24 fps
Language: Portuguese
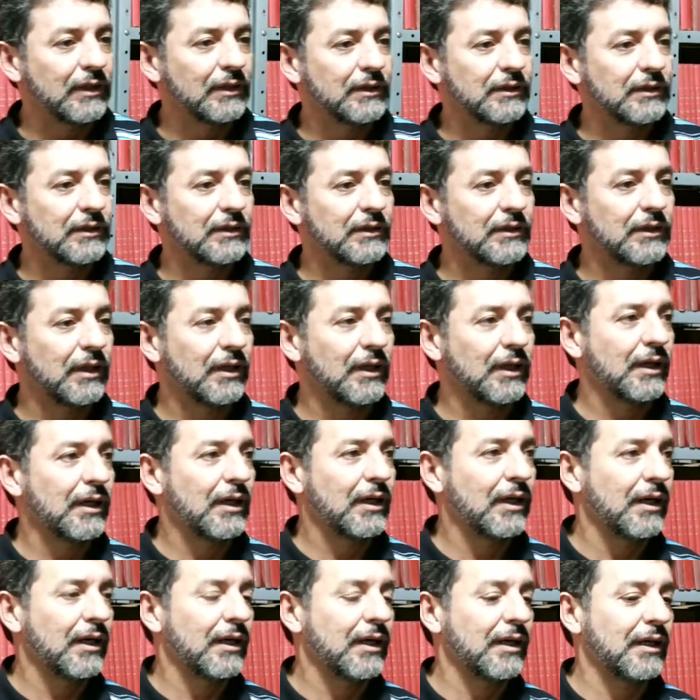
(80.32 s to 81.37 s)

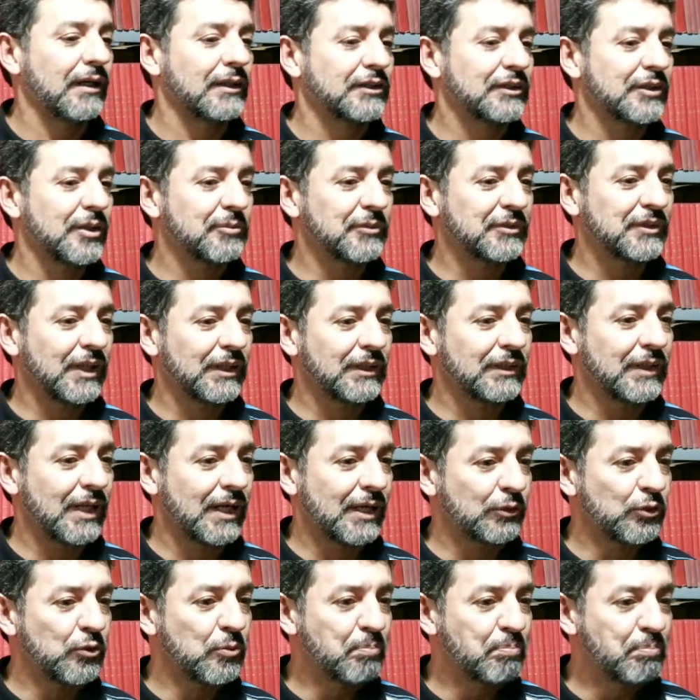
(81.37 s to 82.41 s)
eh, estamos ali na, no
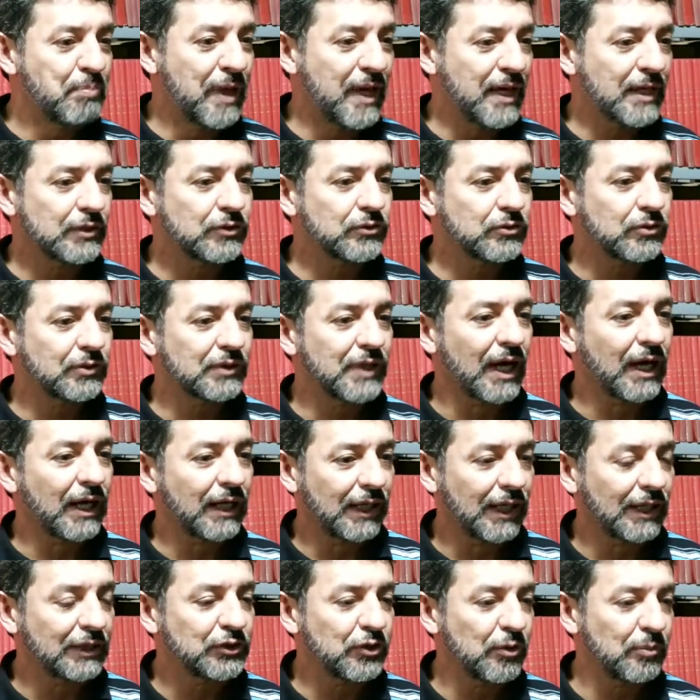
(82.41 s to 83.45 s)
berço da classe
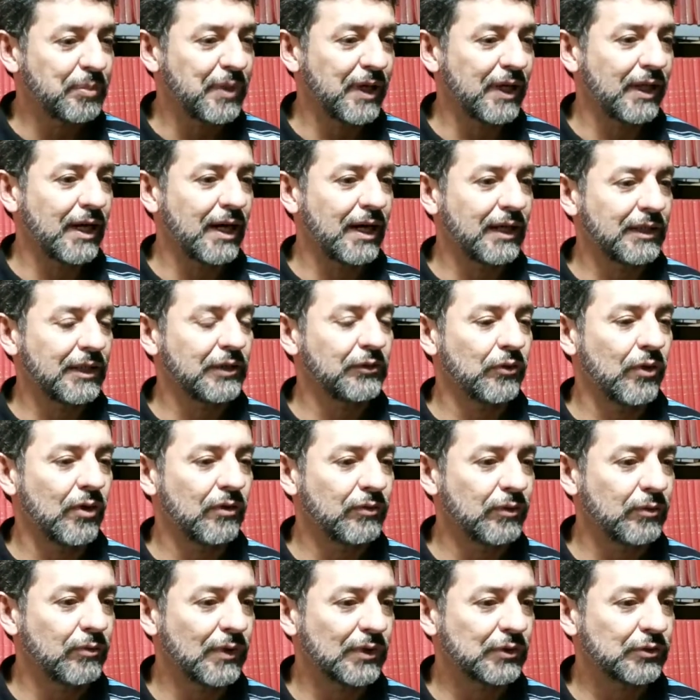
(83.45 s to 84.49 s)
operária em Nova
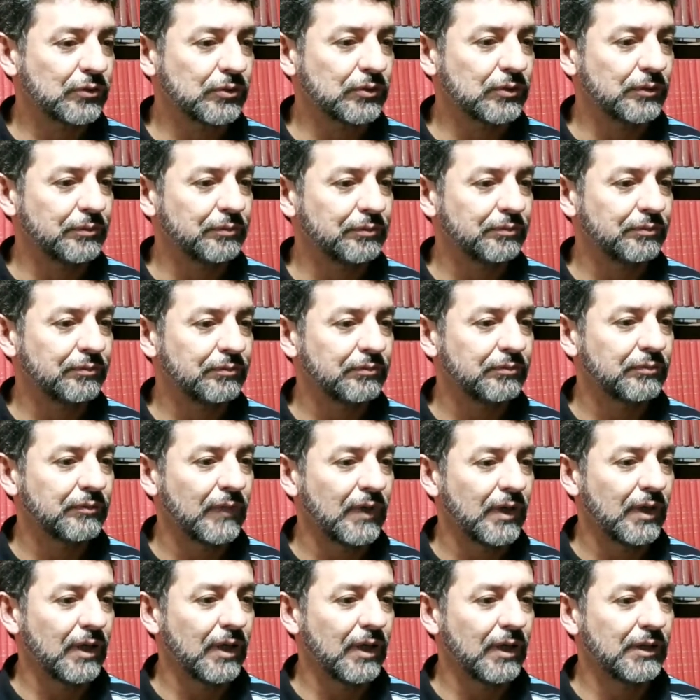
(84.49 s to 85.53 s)
Iguaçu.
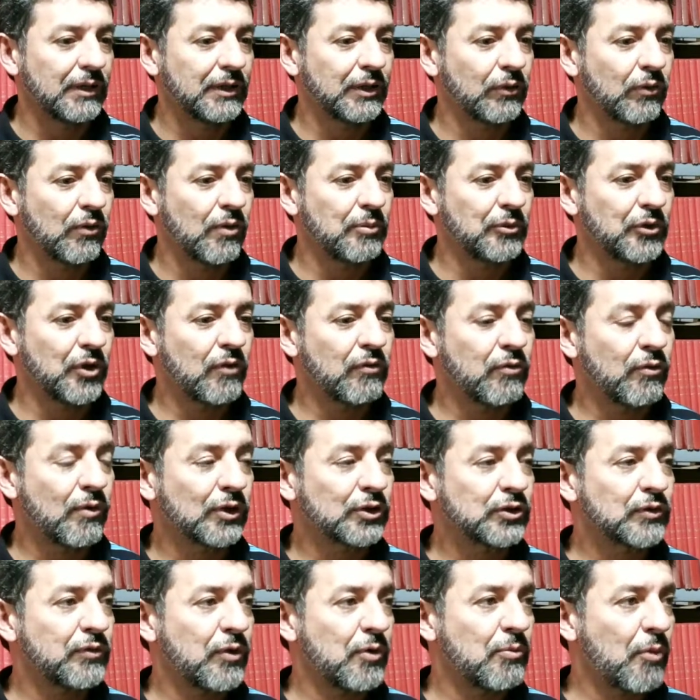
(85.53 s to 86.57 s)
Ele, como Nova Iguaçu foi o
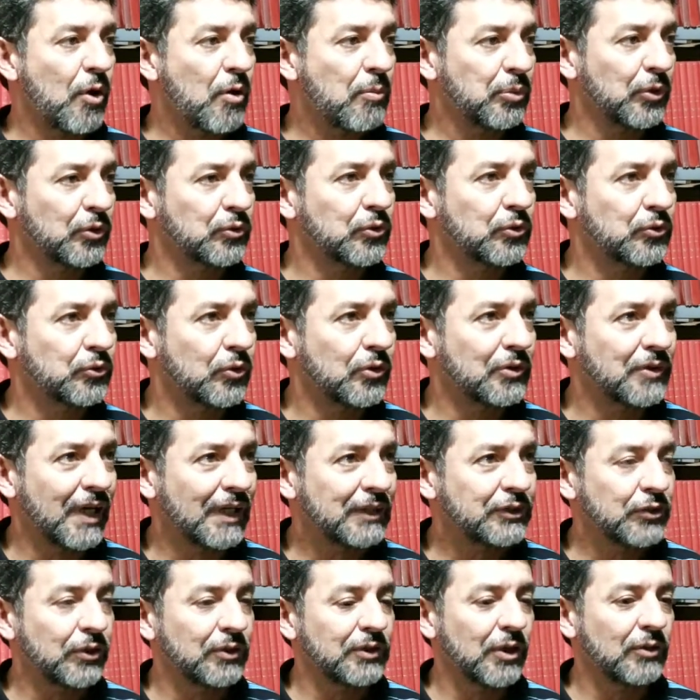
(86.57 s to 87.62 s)
maior produtor
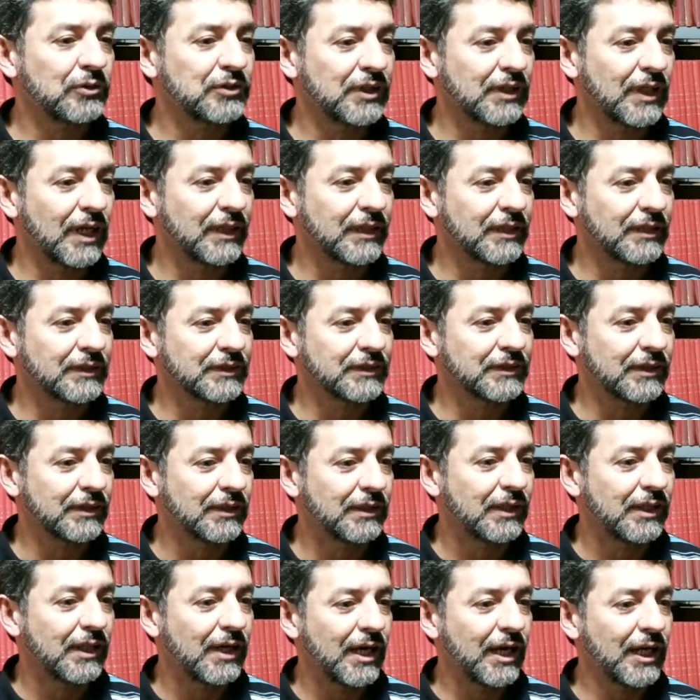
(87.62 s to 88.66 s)
nacional de laranja,
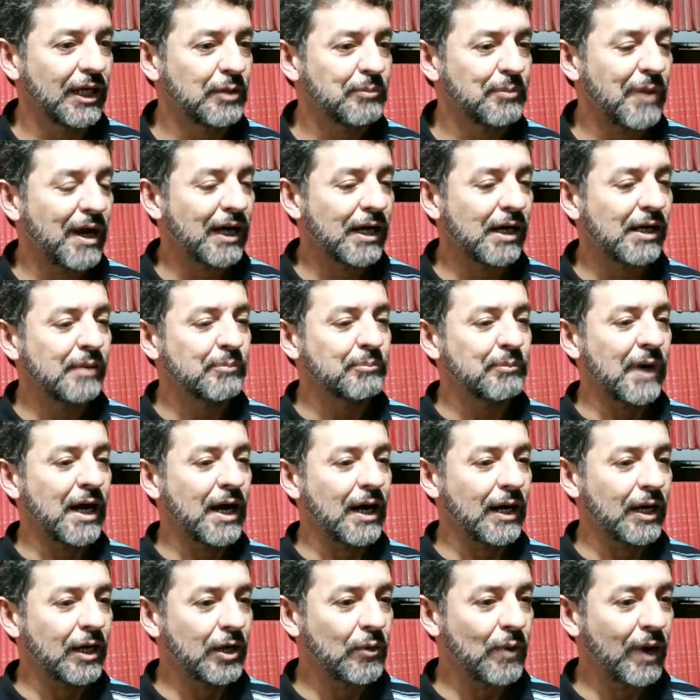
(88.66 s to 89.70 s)
aquele barracão,
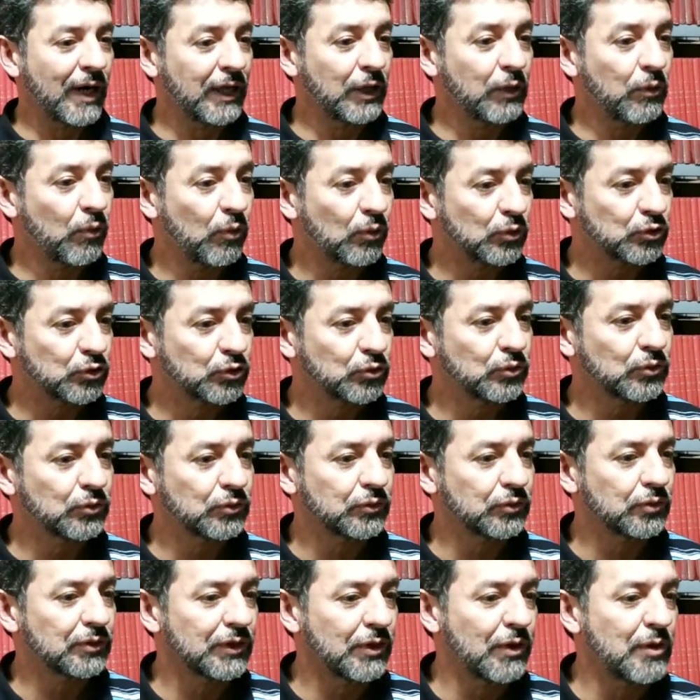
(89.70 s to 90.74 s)
aquele conjunto tem
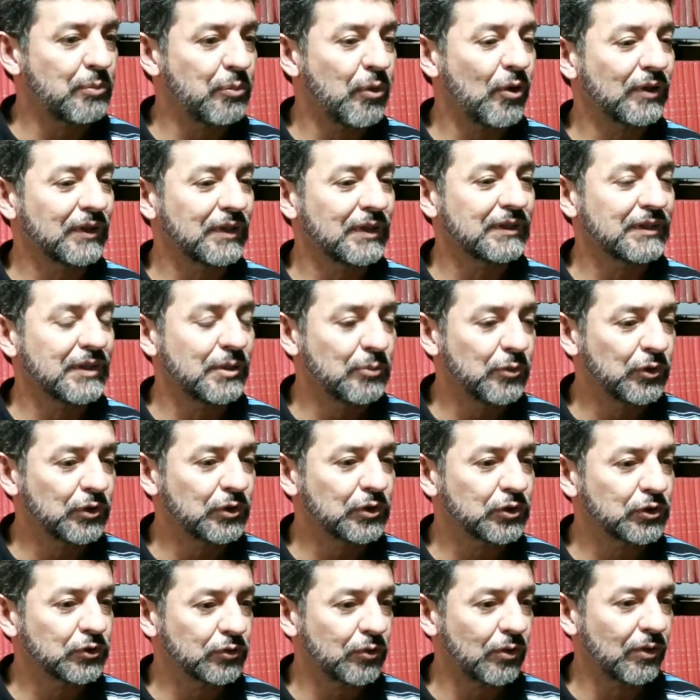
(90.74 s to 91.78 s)
uma importância muito
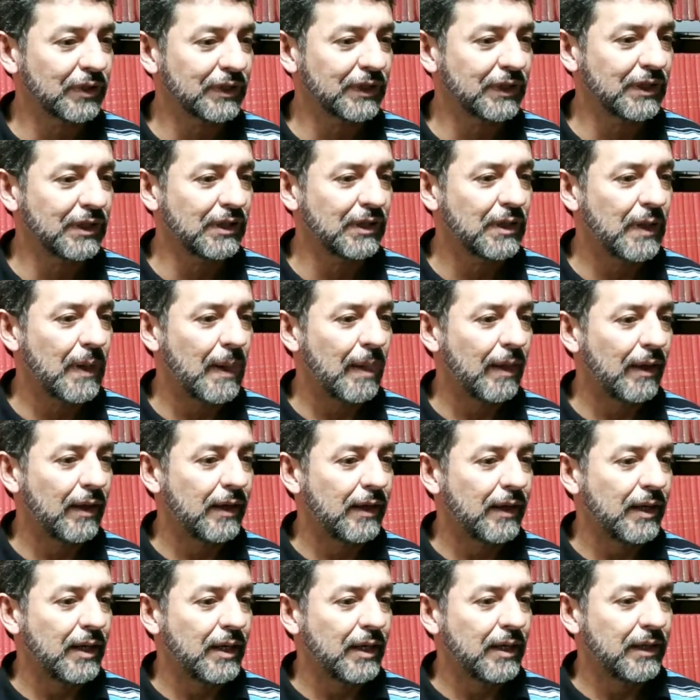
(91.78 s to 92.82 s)
histórica
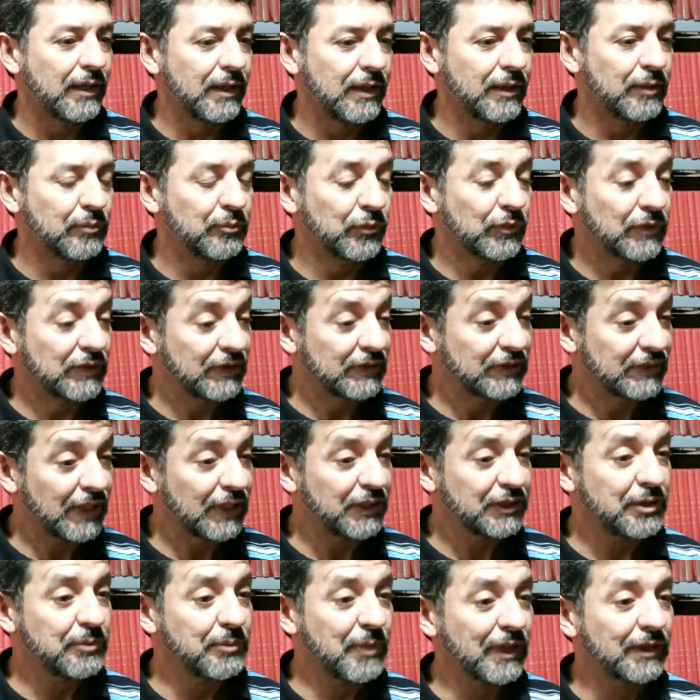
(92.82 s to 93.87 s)
e, e
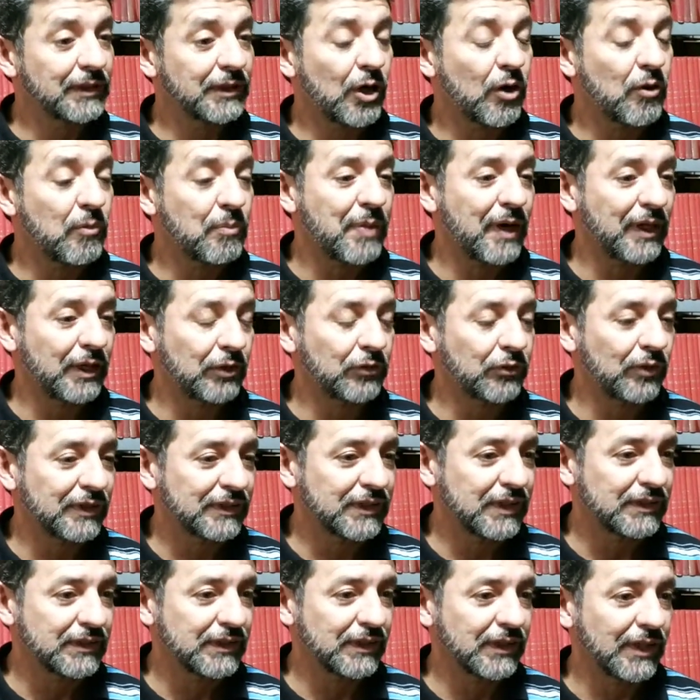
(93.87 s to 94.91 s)
sentimental para a nossa
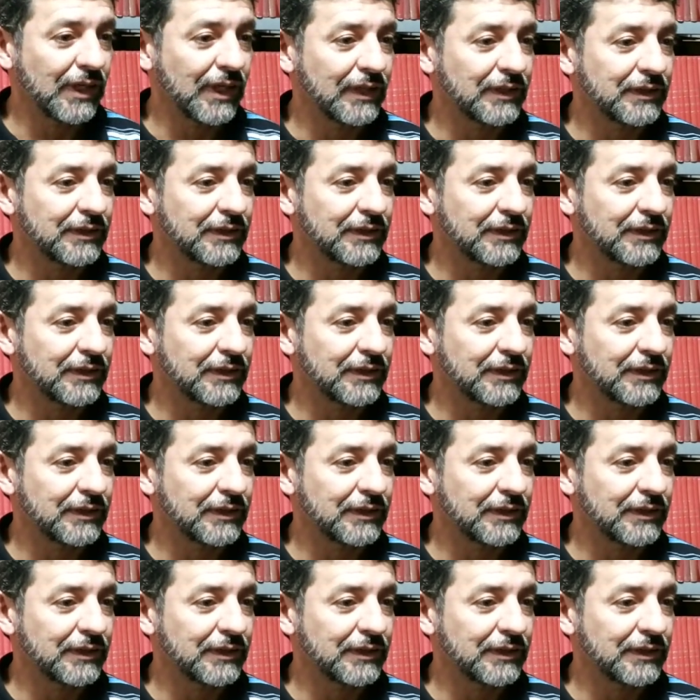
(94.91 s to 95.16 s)
cidade.